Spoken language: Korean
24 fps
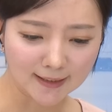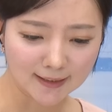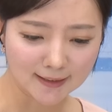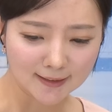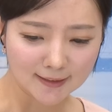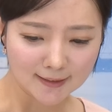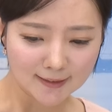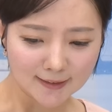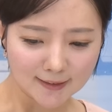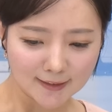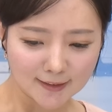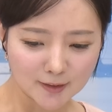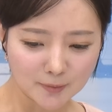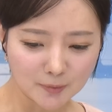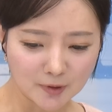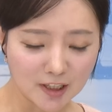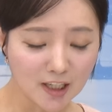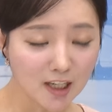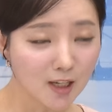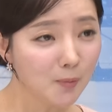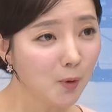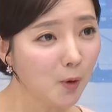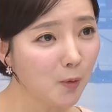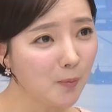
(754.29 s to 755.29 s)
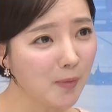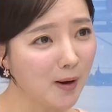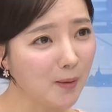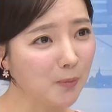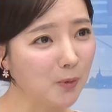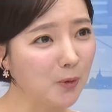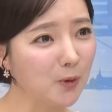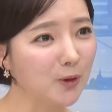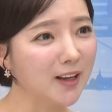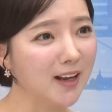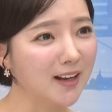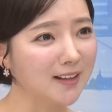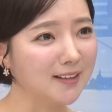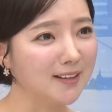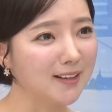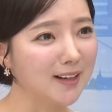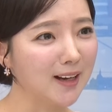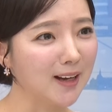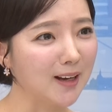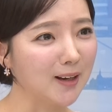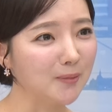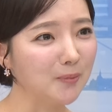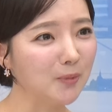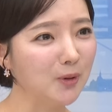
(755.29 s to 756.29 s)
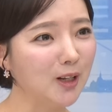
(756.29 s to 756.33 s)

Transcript: 네. 지금 일본만 볼 게 아니라 뭐 네.